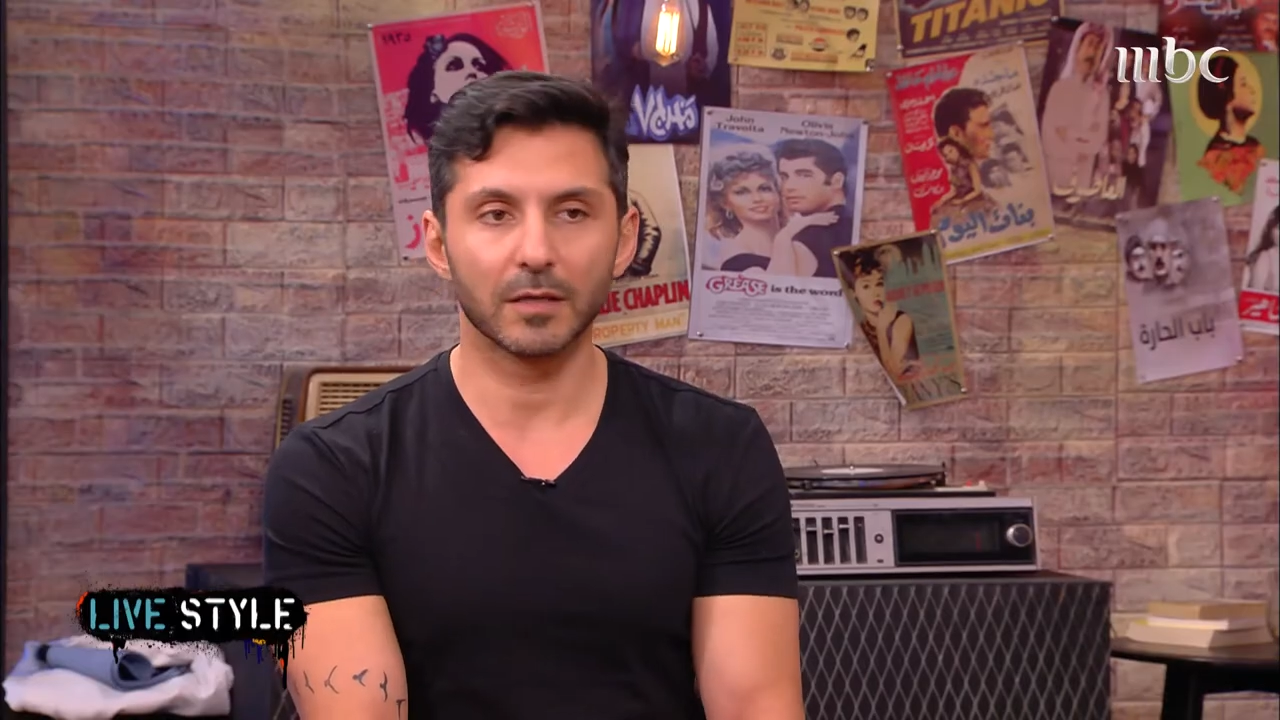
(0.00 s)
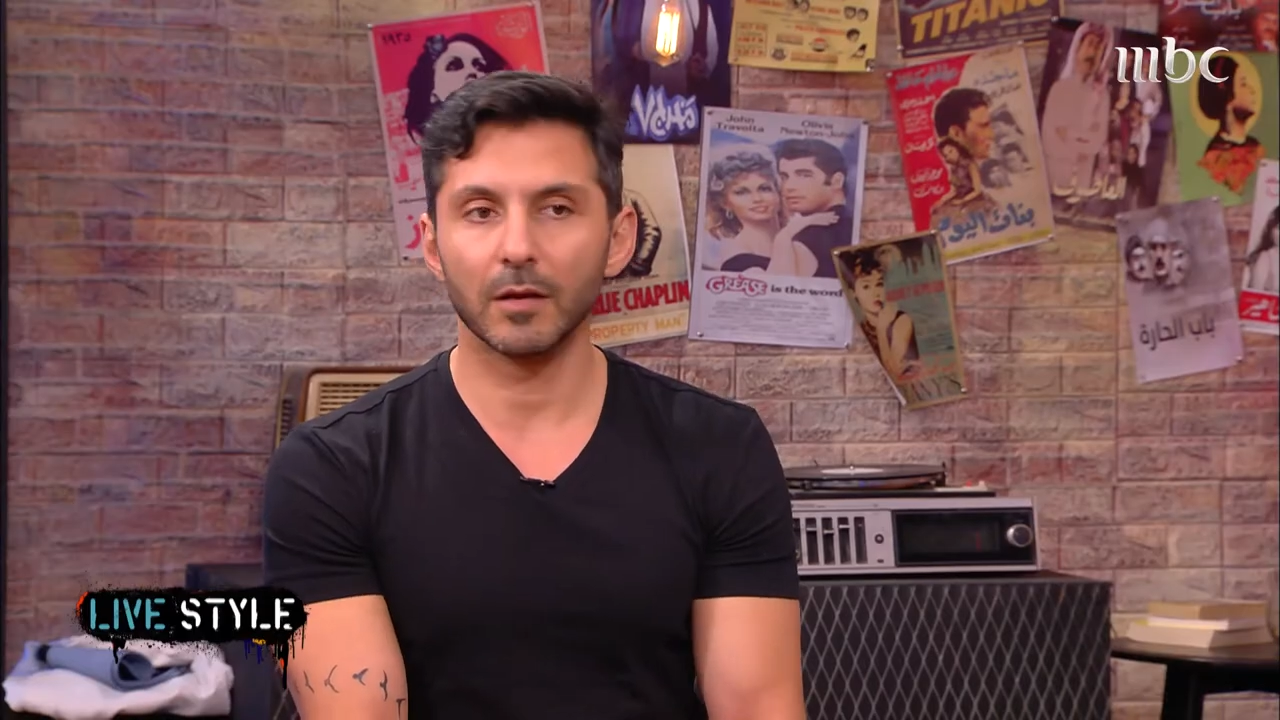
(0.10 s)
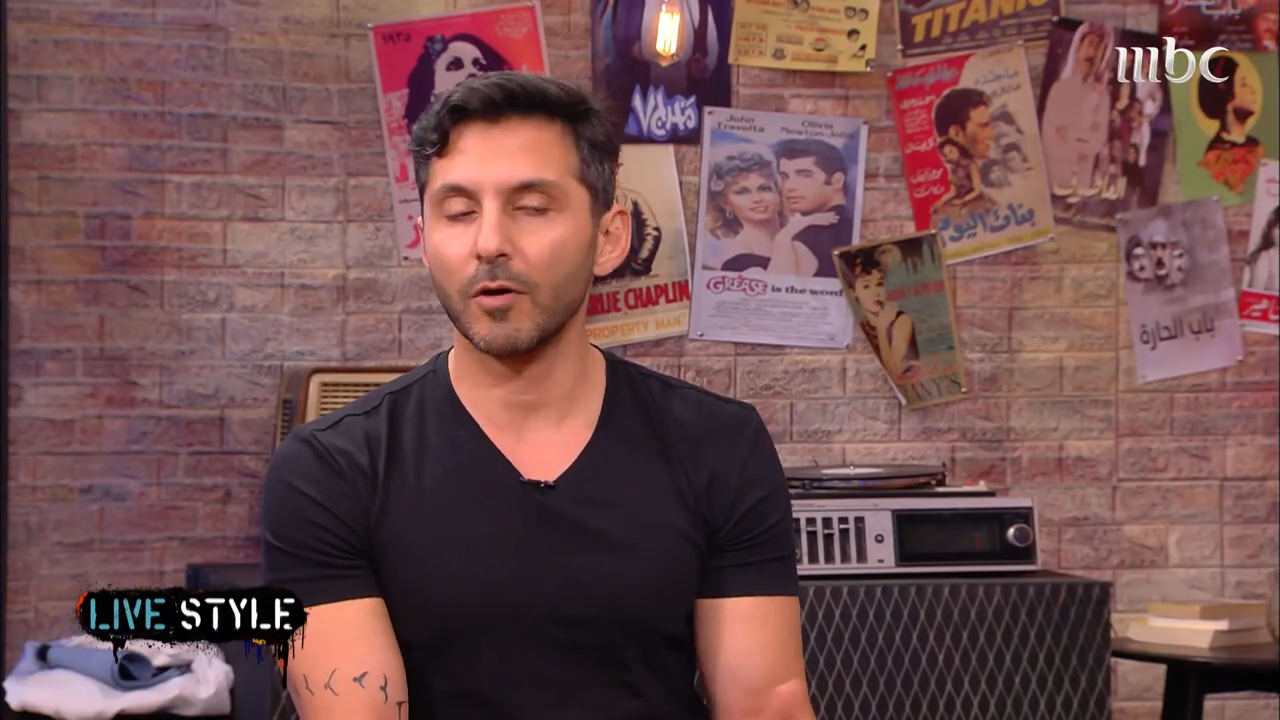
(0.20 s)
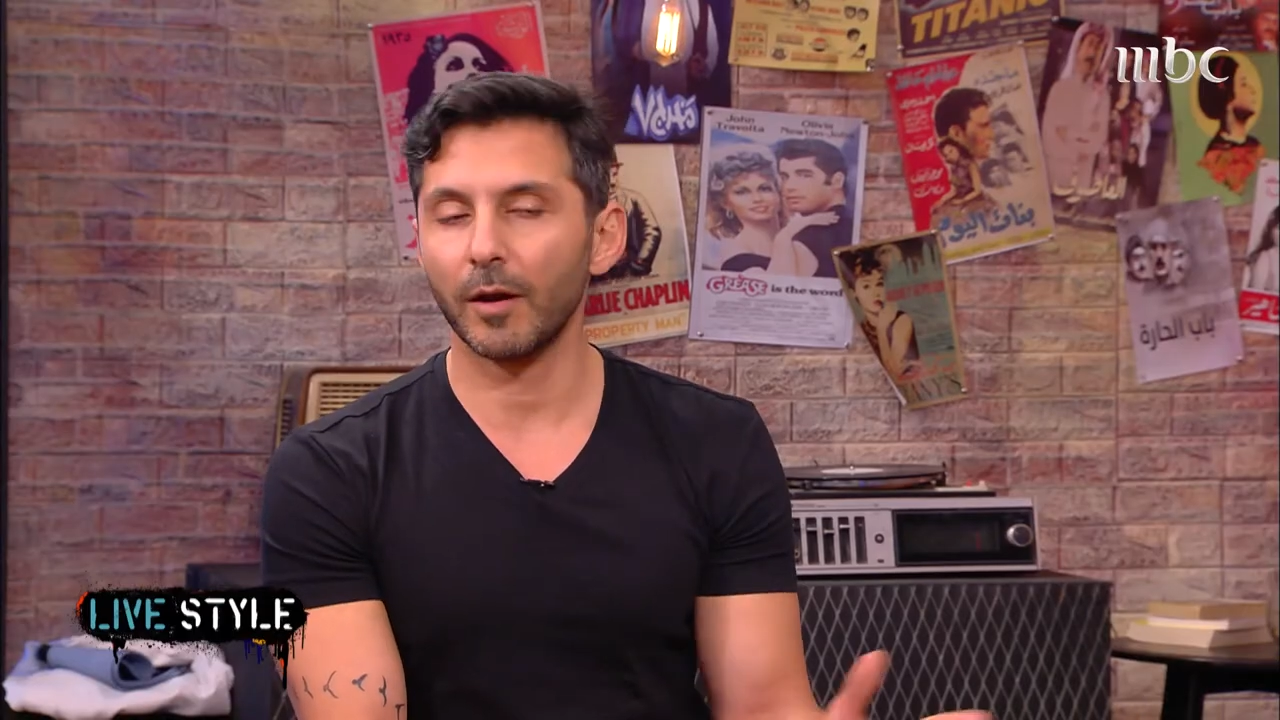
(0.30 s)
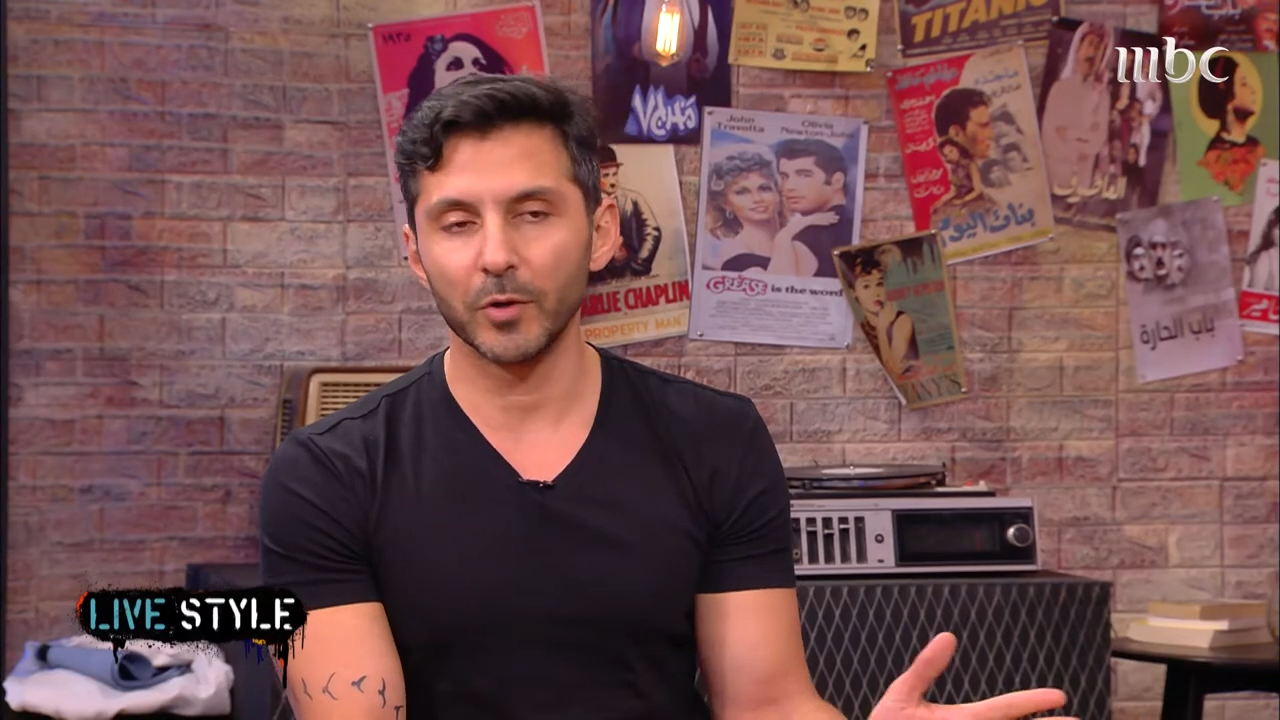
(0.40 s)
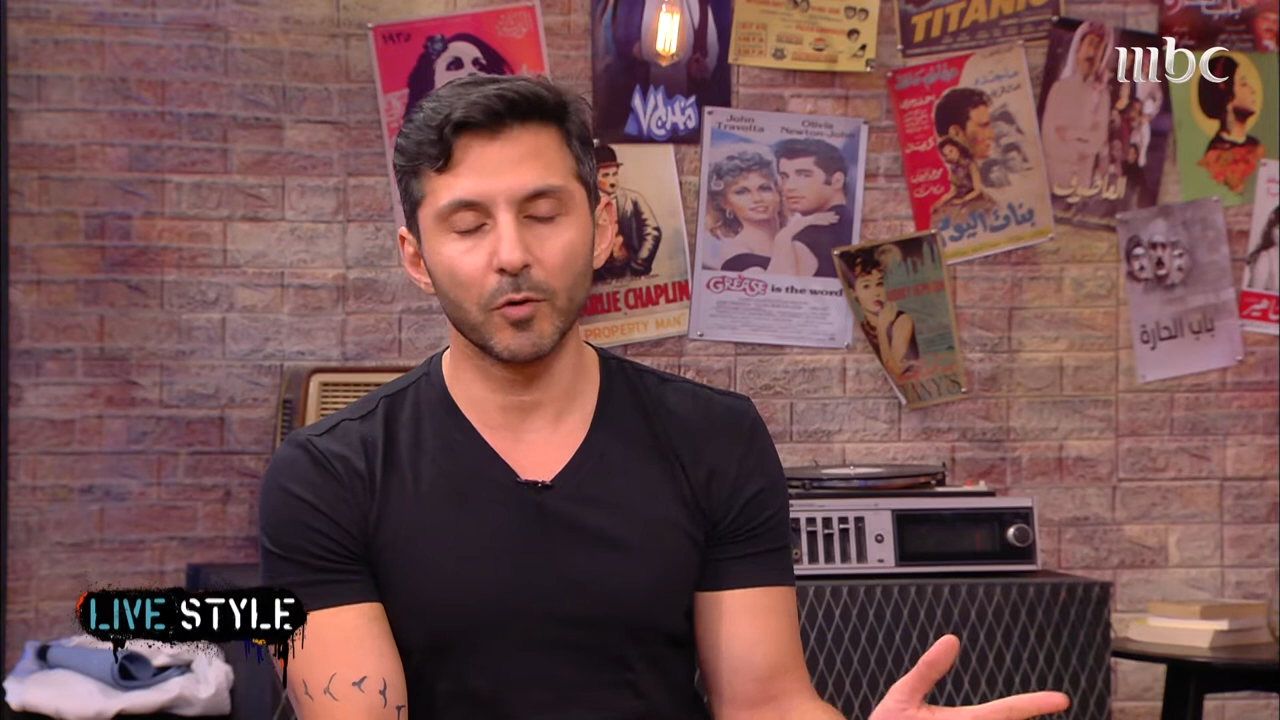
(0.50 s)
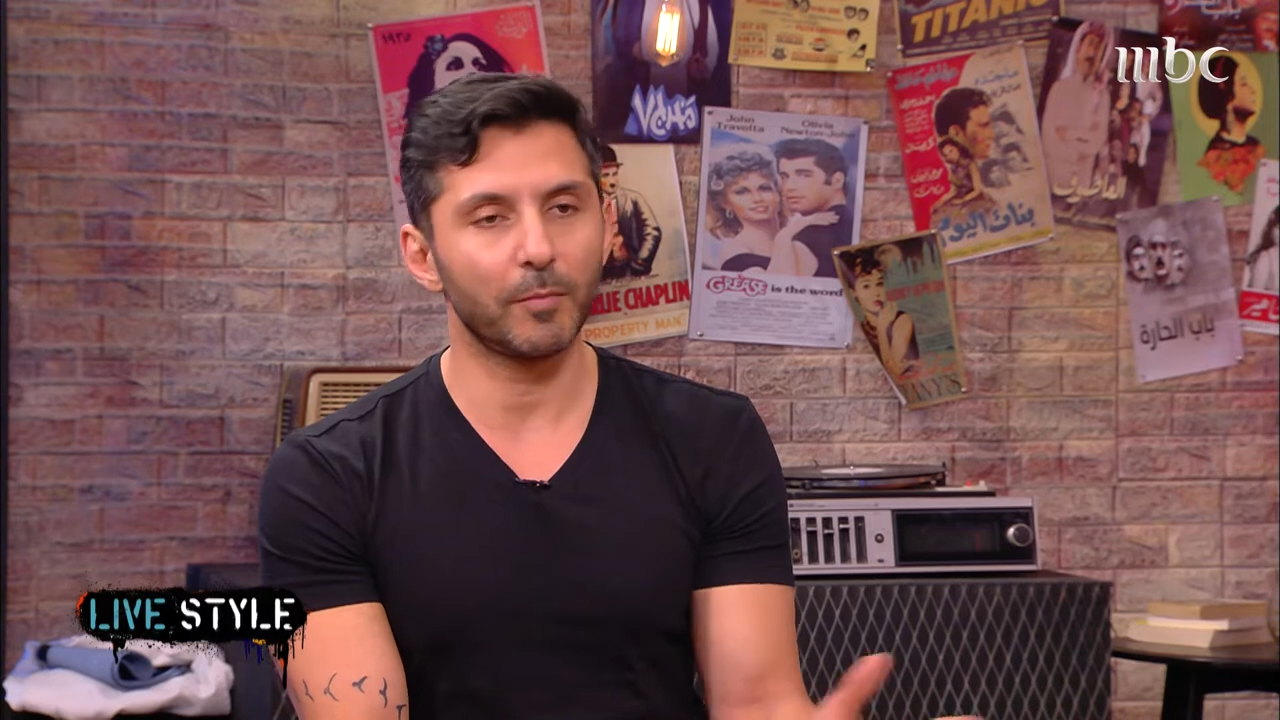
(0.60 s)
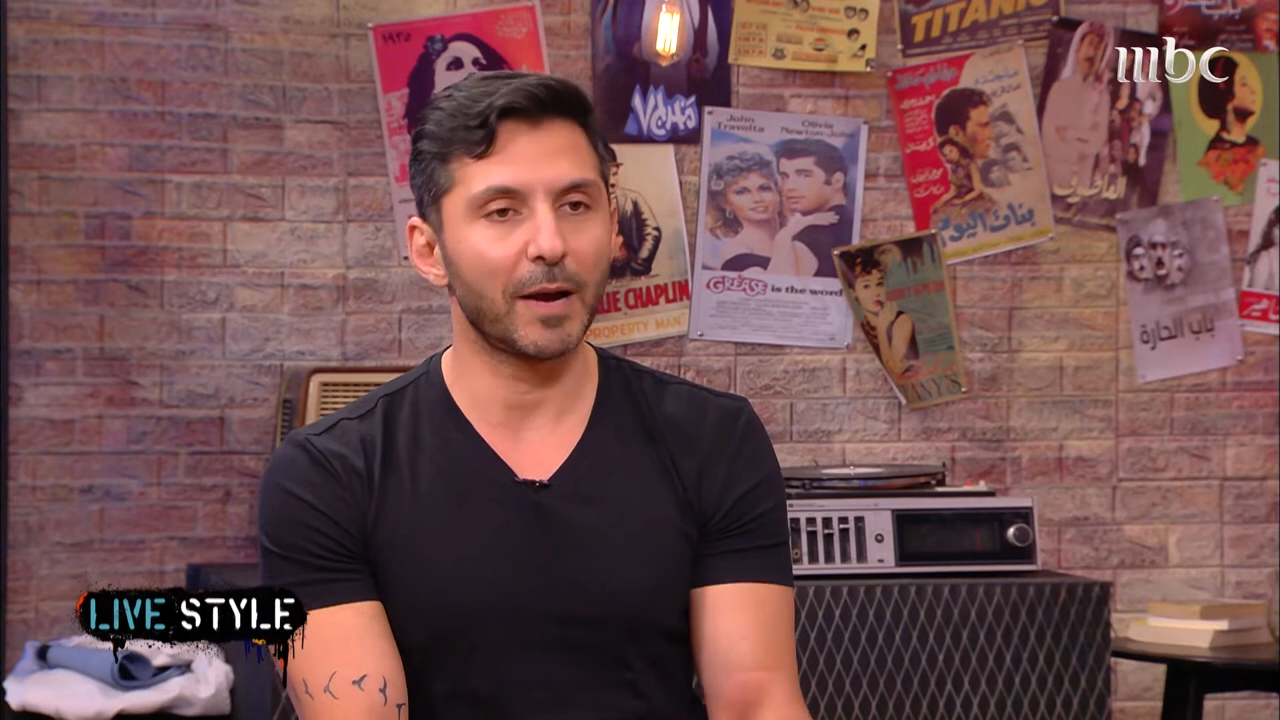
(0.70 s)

كله عم يروح